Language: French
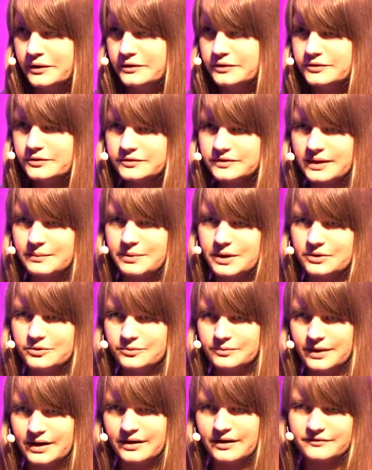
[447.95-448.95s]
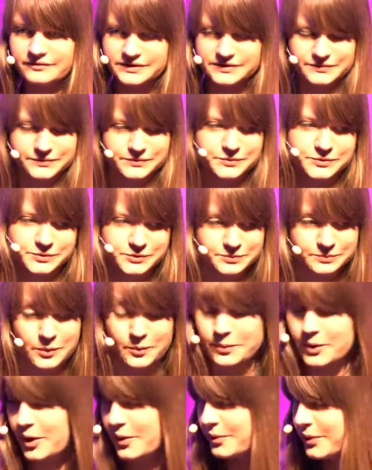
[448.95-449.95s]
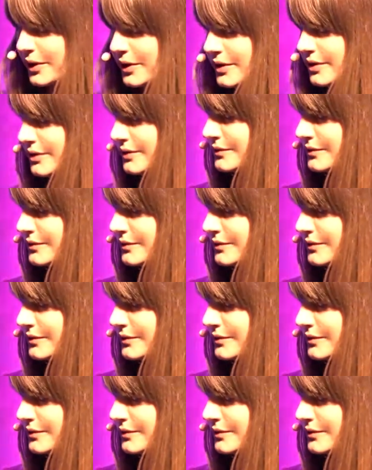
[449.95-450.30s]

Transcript: que n'a pas l'humain avec son jugement propre.